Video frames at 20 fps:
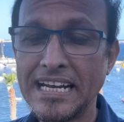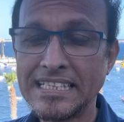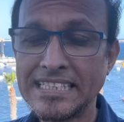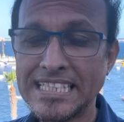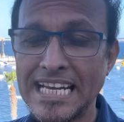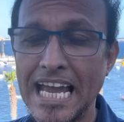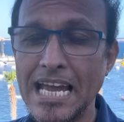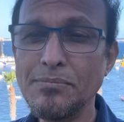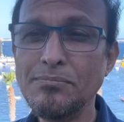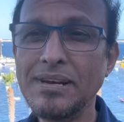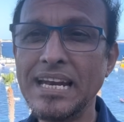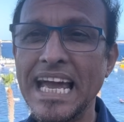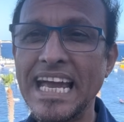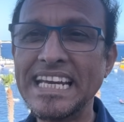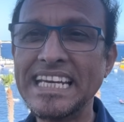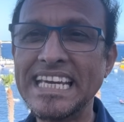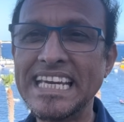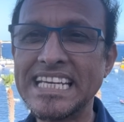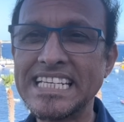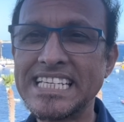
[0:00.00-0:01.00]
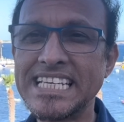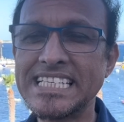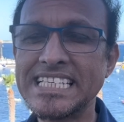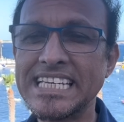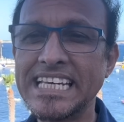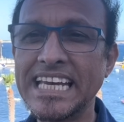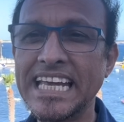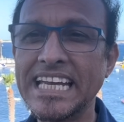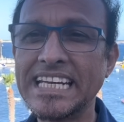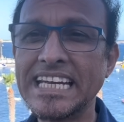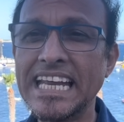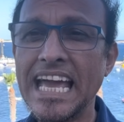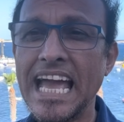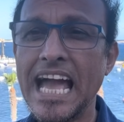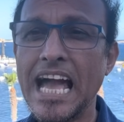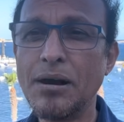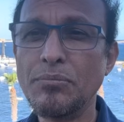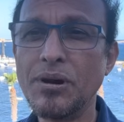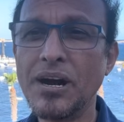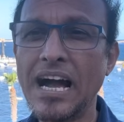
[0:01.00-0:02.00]
টাইম লাইনে এসেছিলেন
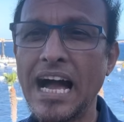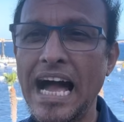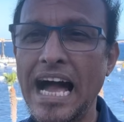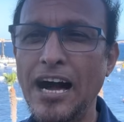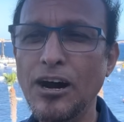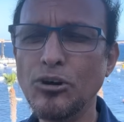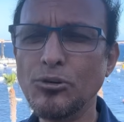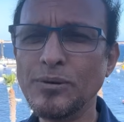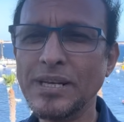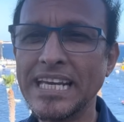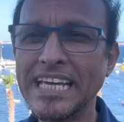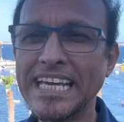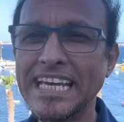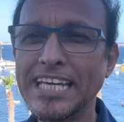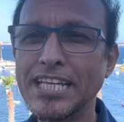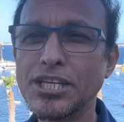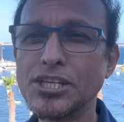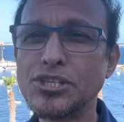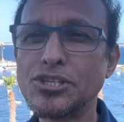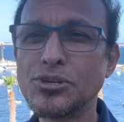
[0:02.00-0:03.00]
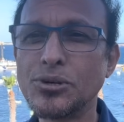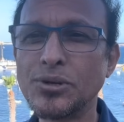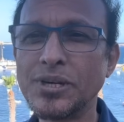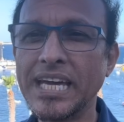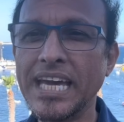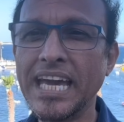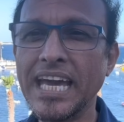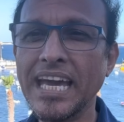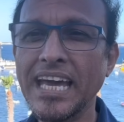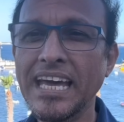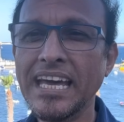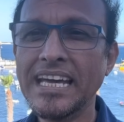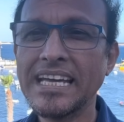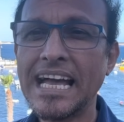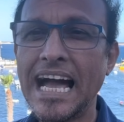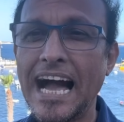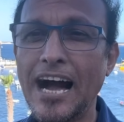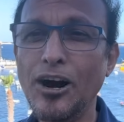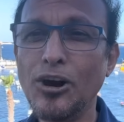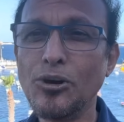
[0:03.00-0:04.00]
এবং আওয়ামী লীগের চোখে
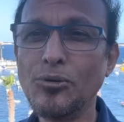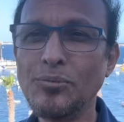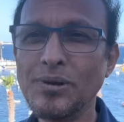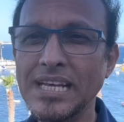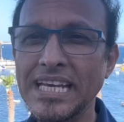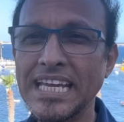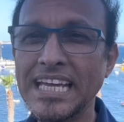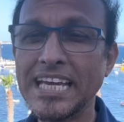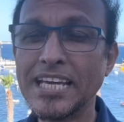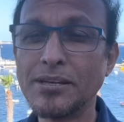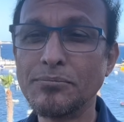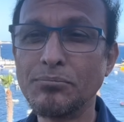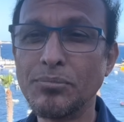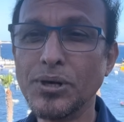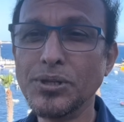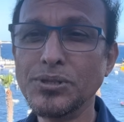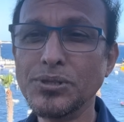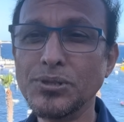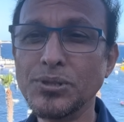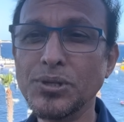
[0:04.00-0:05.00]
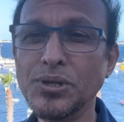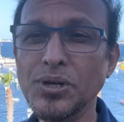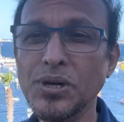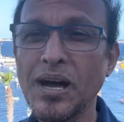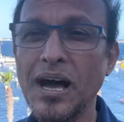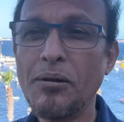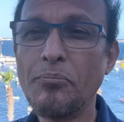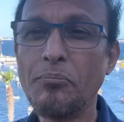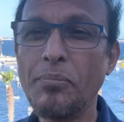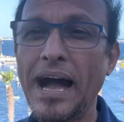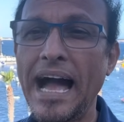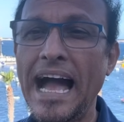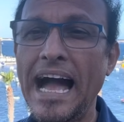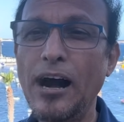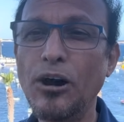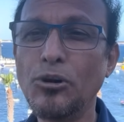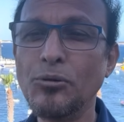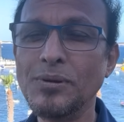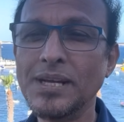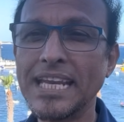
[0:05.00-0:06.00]
আওয়ামী লীগের বন্ধু বা
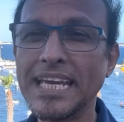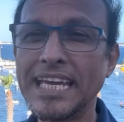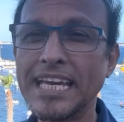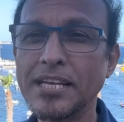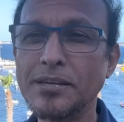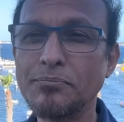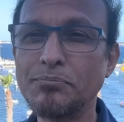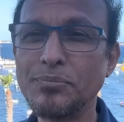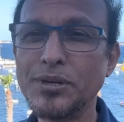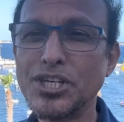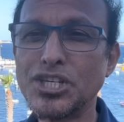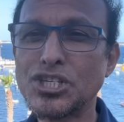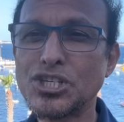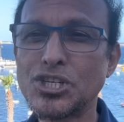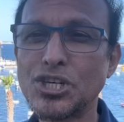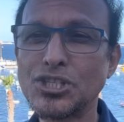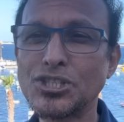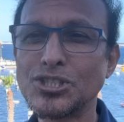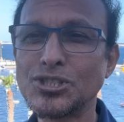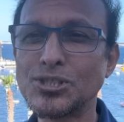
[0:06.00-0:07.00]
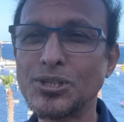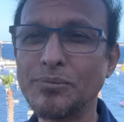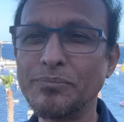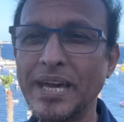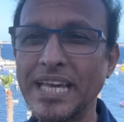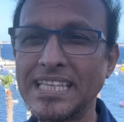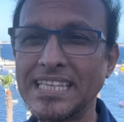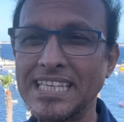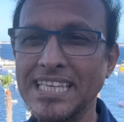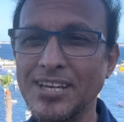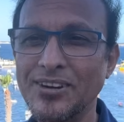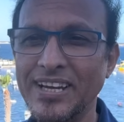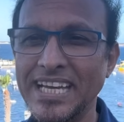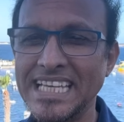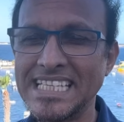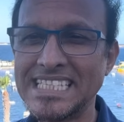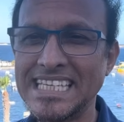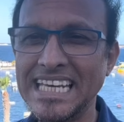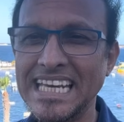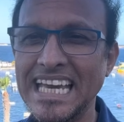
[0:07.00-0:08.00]
আওয়ামী লীগের বিশ্বস্ত ব্যক্তি
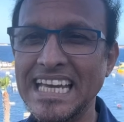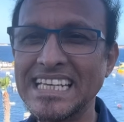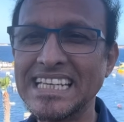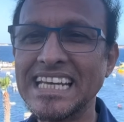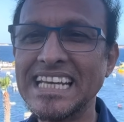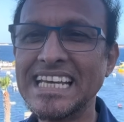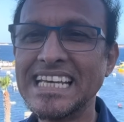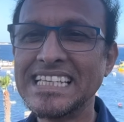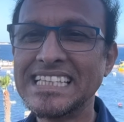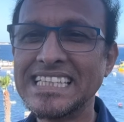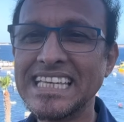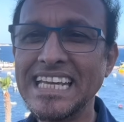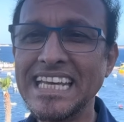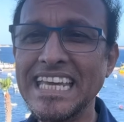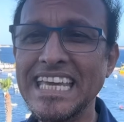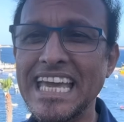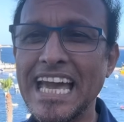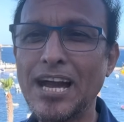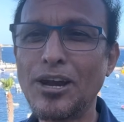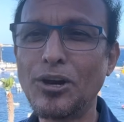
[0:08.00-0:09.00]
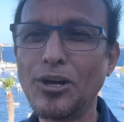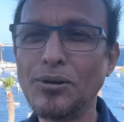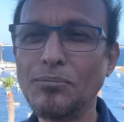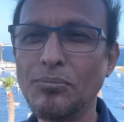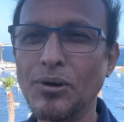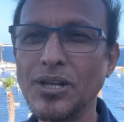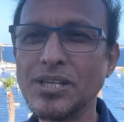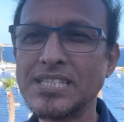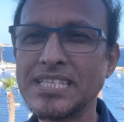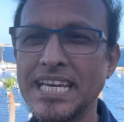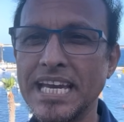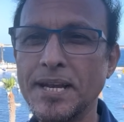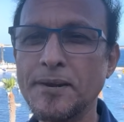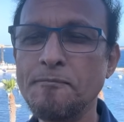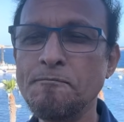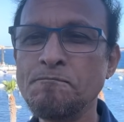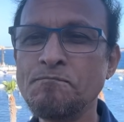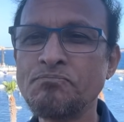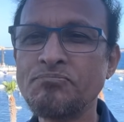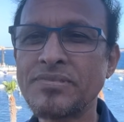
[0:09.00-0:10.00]
হয়েছিলেন তিনি এখন বলছেন
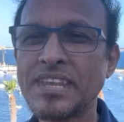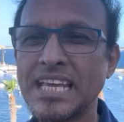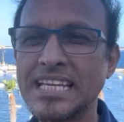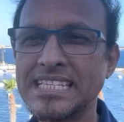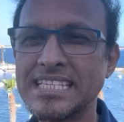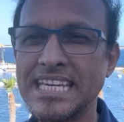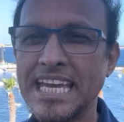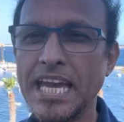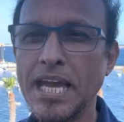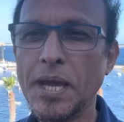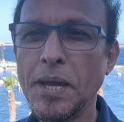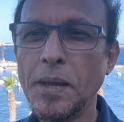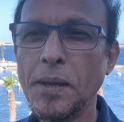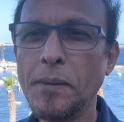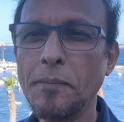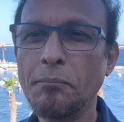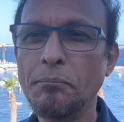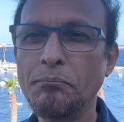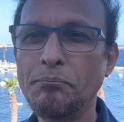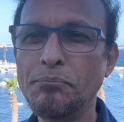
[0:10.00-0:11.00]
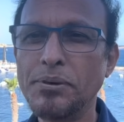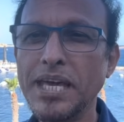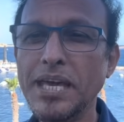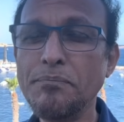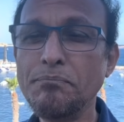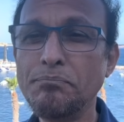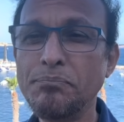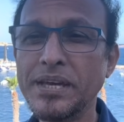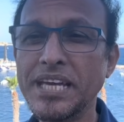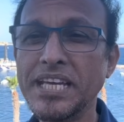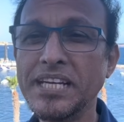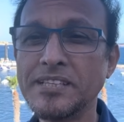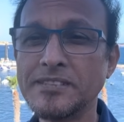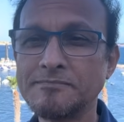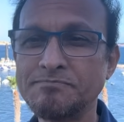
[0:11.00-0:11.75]
যে বিএনপির